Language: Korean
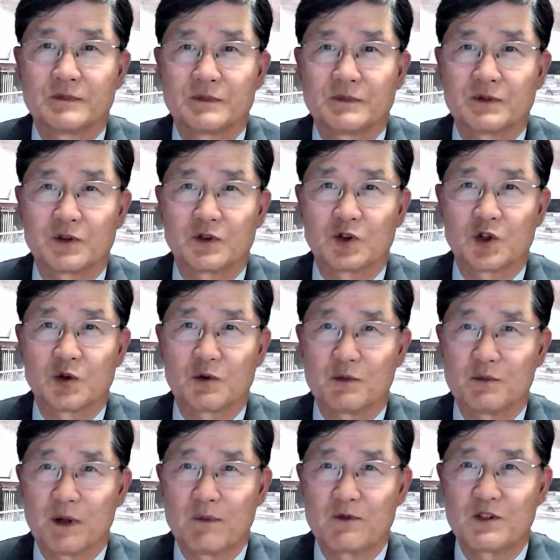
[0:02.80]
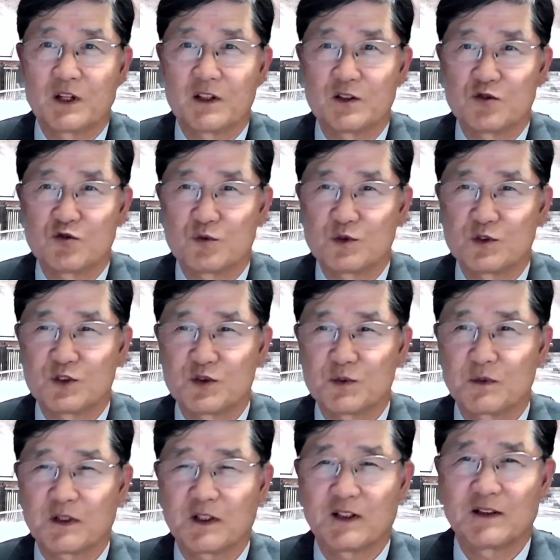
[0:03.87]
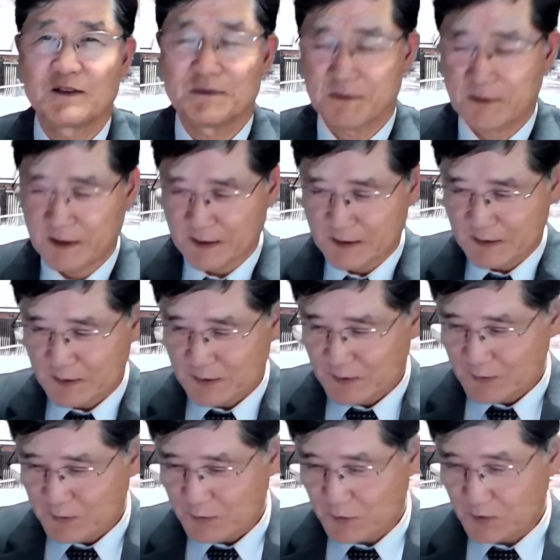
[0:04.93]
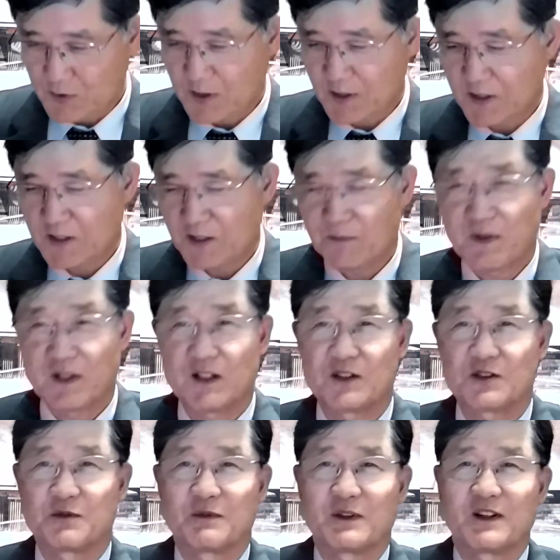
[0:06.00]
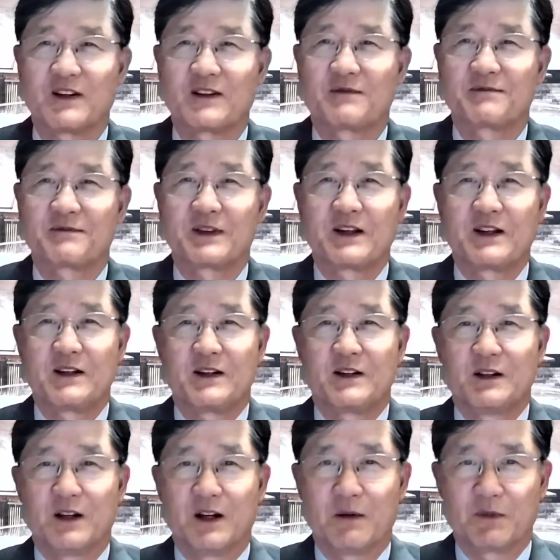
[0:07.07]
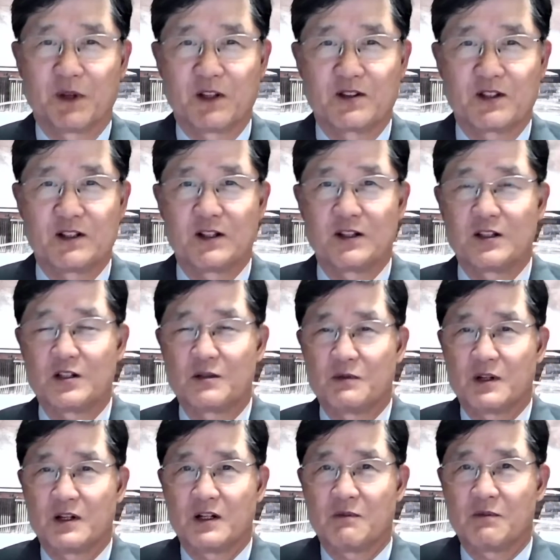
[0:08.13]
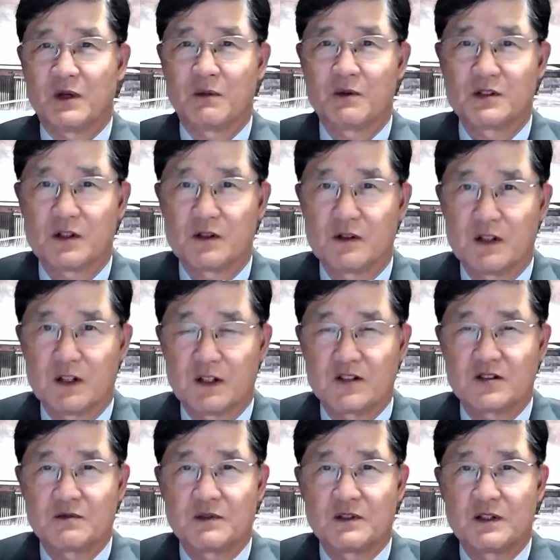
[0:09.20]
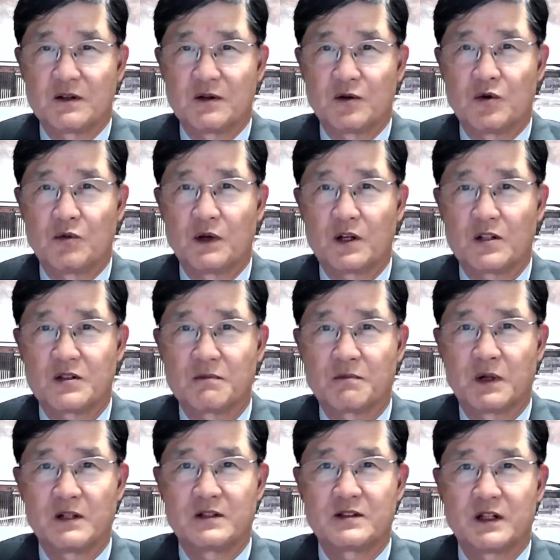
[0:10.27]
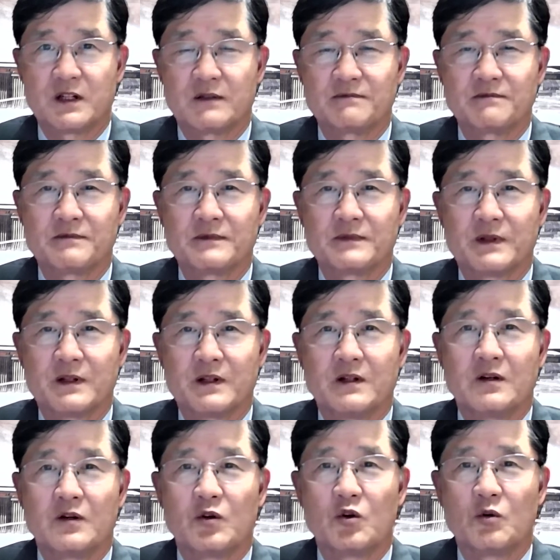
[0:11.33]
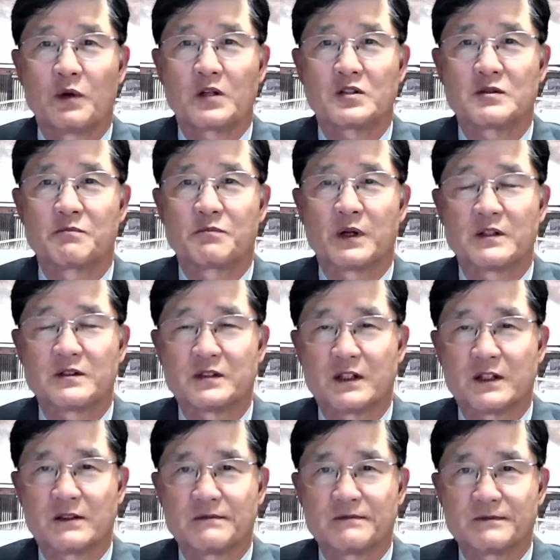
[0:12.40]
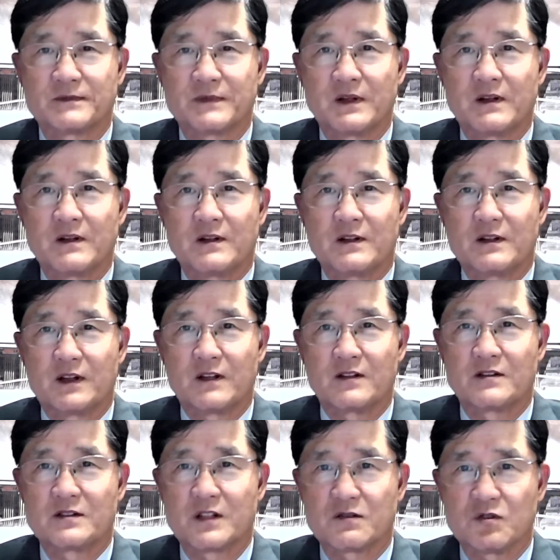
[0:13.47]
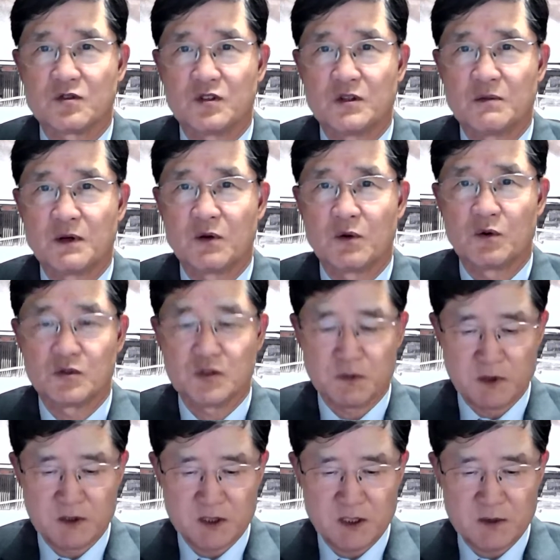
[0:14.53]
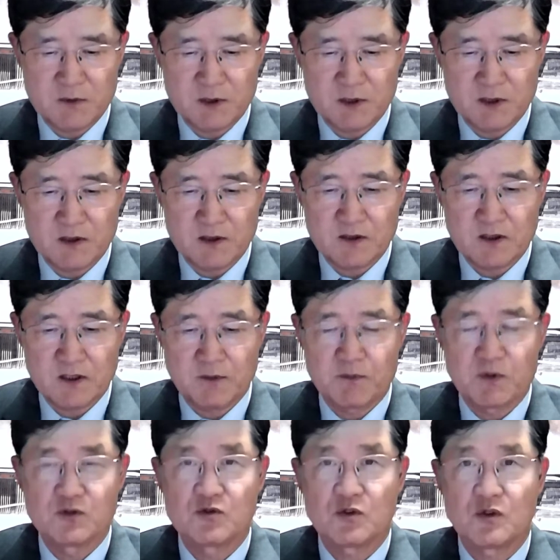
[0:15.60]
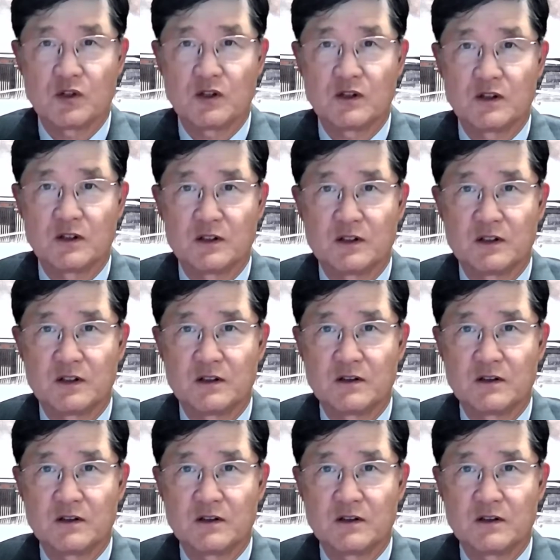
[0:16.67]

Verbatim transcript: 성도 음, 여러분 밤새 안녕 주무셨습니까? 또 새날이 밝았습니다. 함께 찬양드리며 하나님 예배자로 나가겠습니다. 518장 518장 예전 찬송 252자입니다. 기쁜 소리 들리니